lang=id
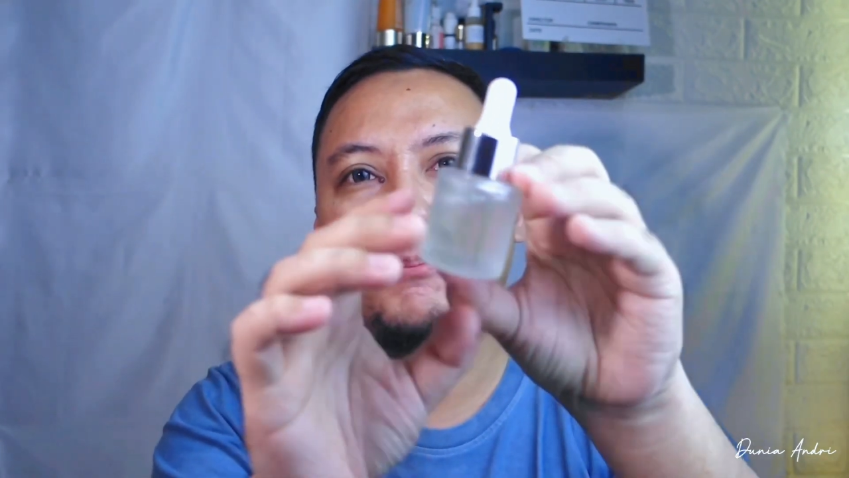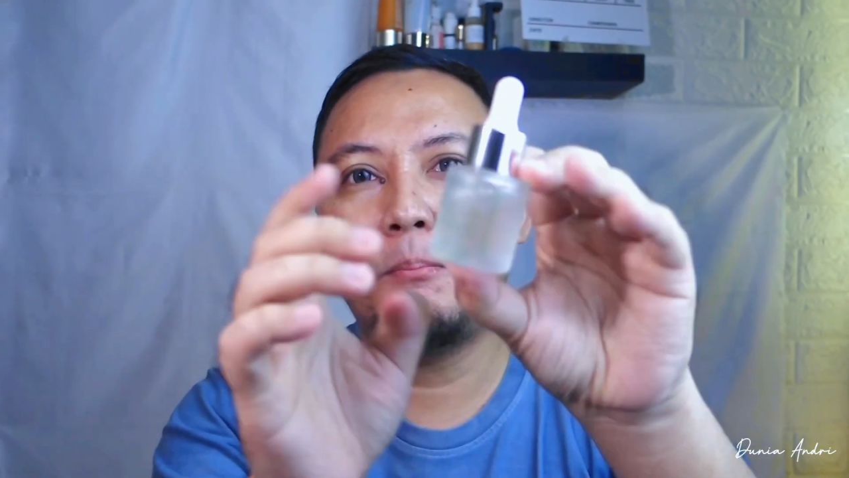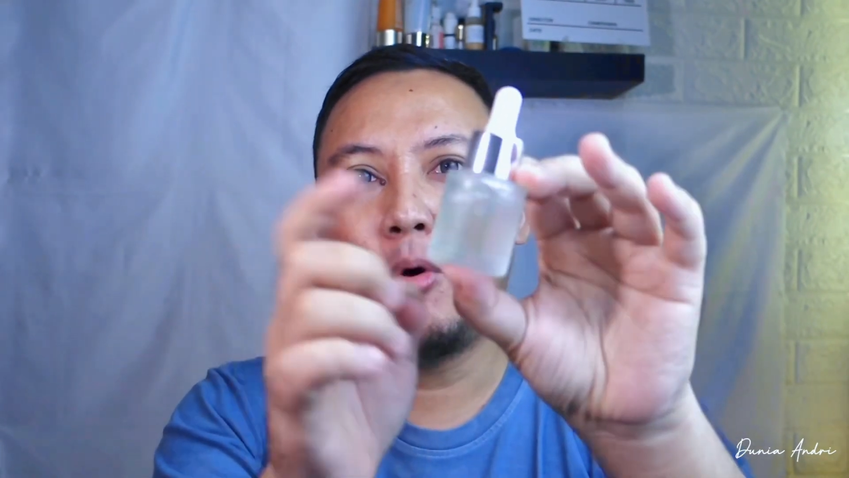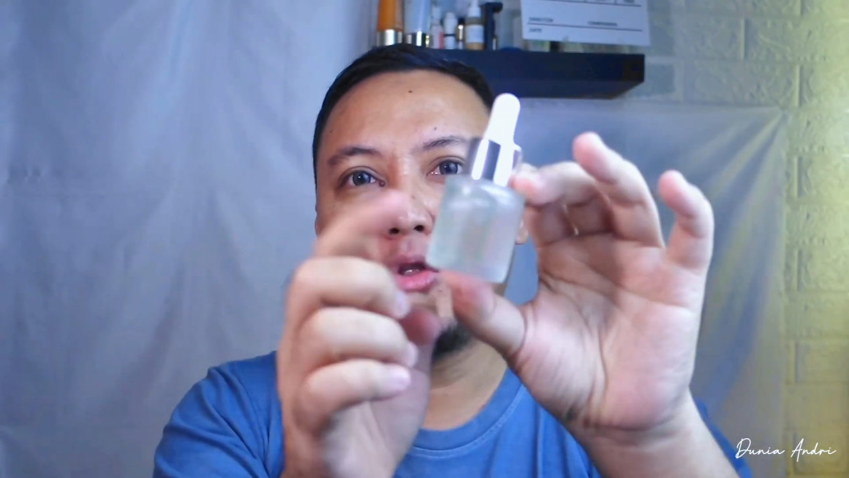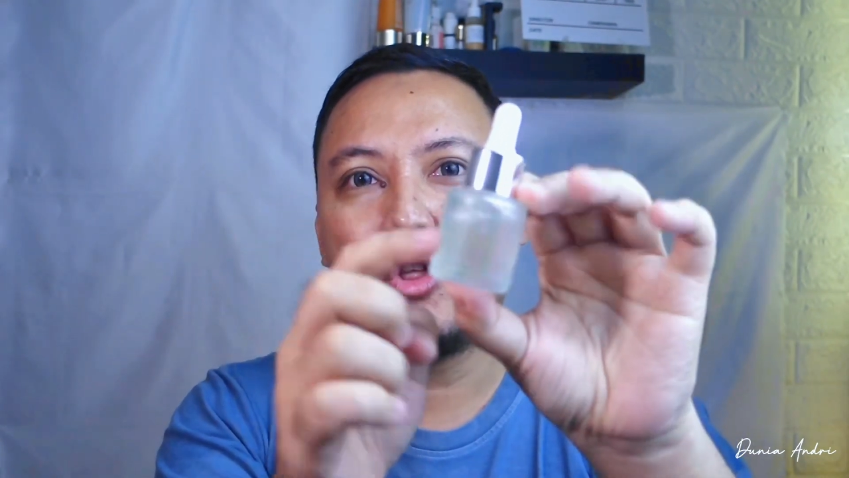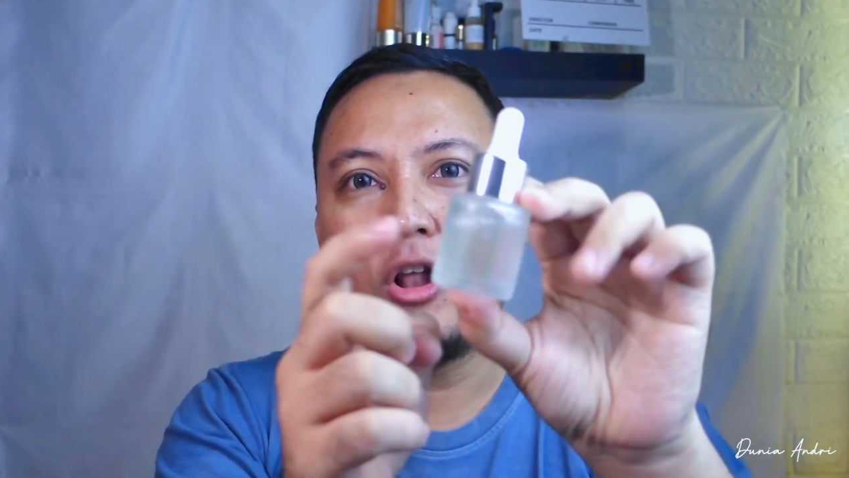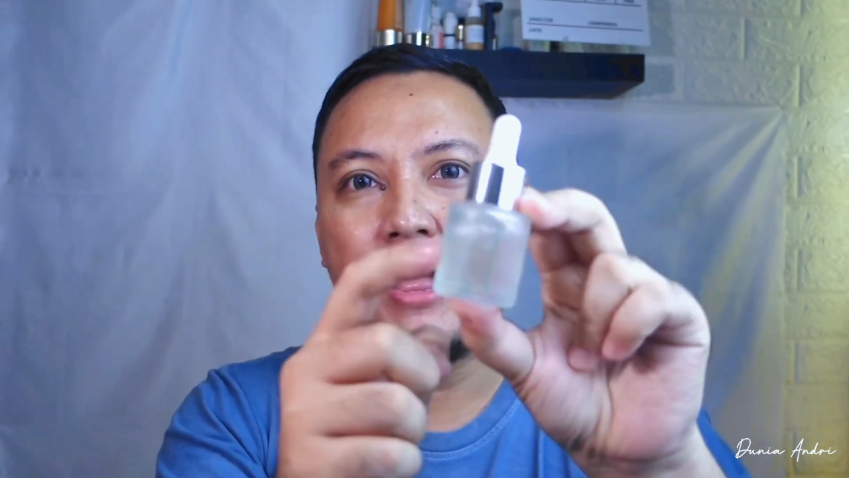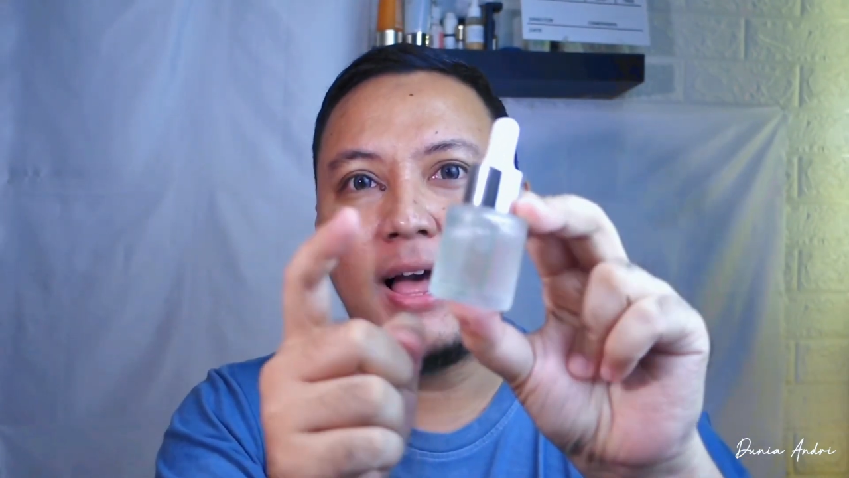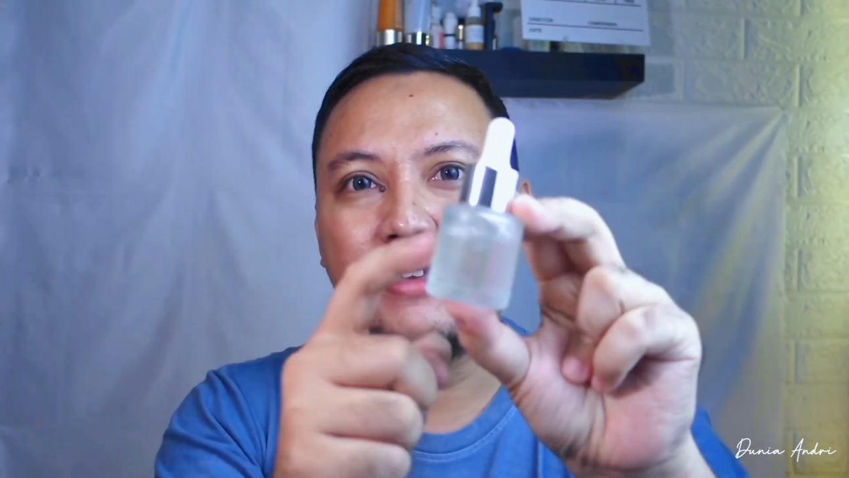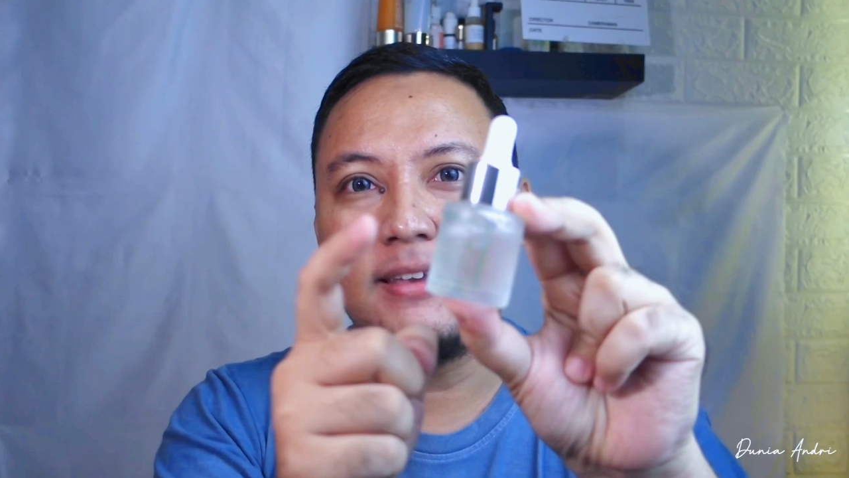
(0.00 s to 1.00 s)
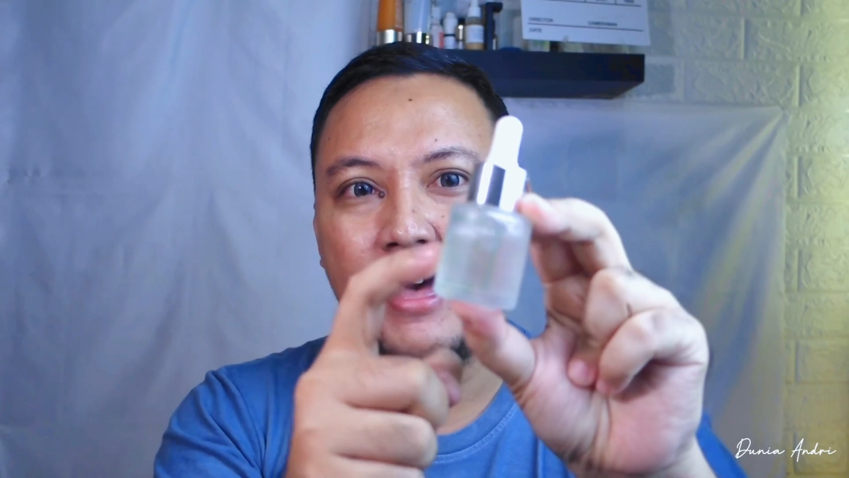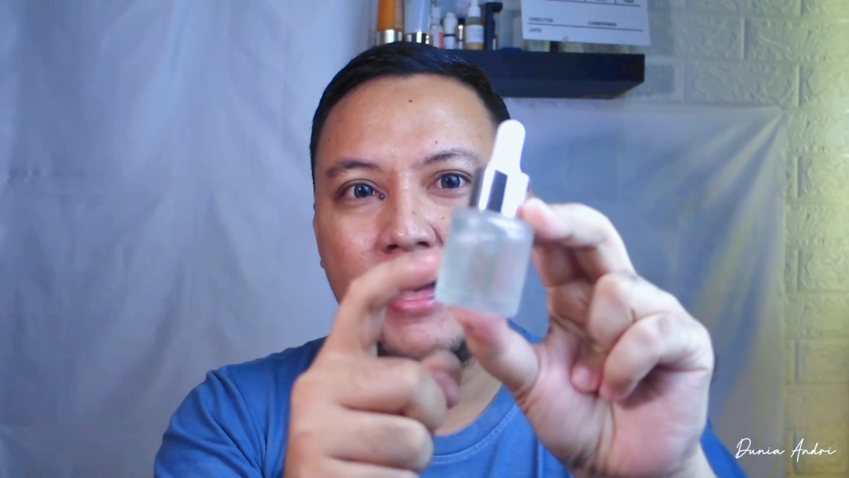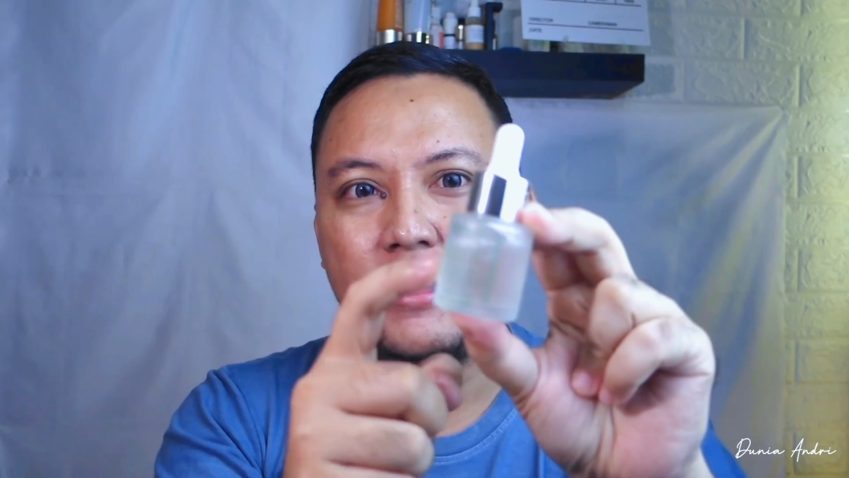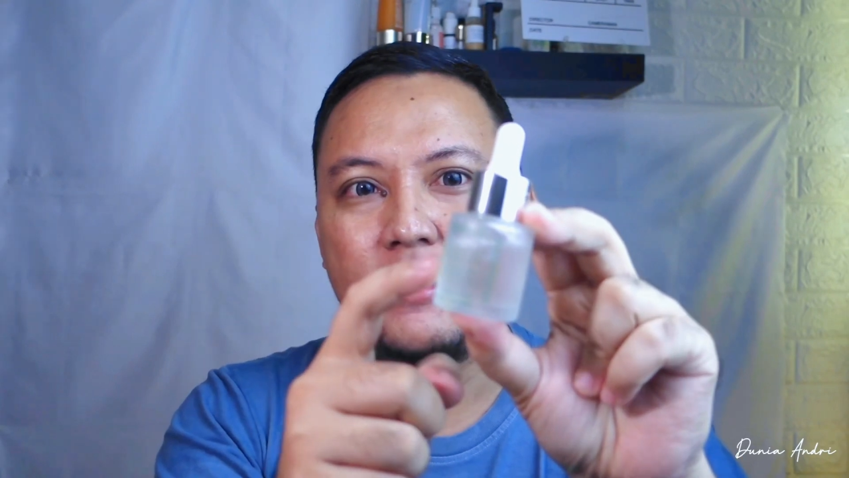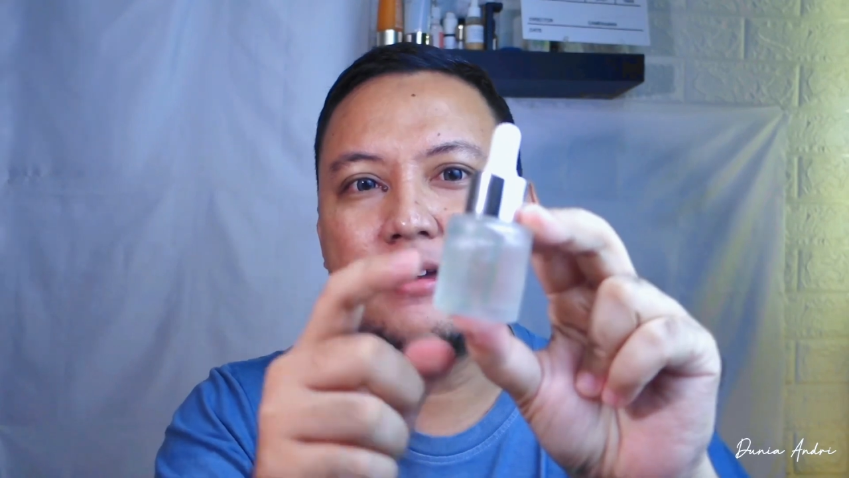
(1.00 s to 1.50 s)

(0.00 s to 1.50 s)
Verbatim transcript: botol kaca